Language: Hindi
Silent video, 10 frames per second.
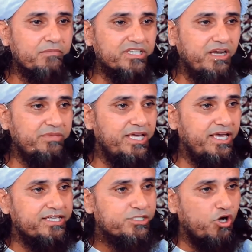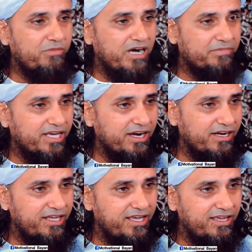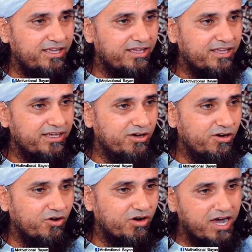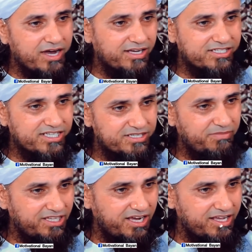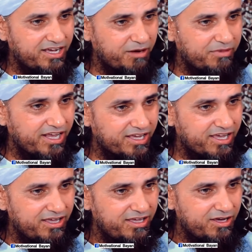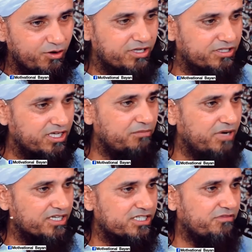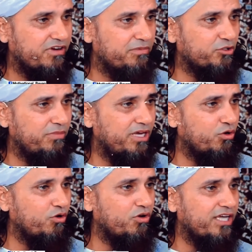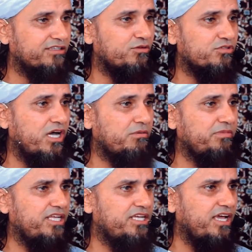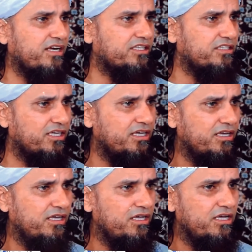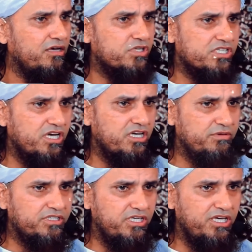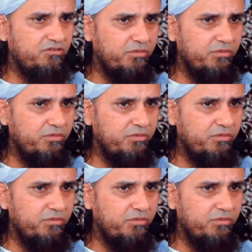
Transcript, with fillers: मतलब ये है कि जॉब आपने करनी है और खाना किसकी जिम्मेदारी है घर में रह के औरत की बाकी सफ़र में तो मैं लोगों को कहता हूँ साहबा भी ले जाया करते थे वह साहिबत ही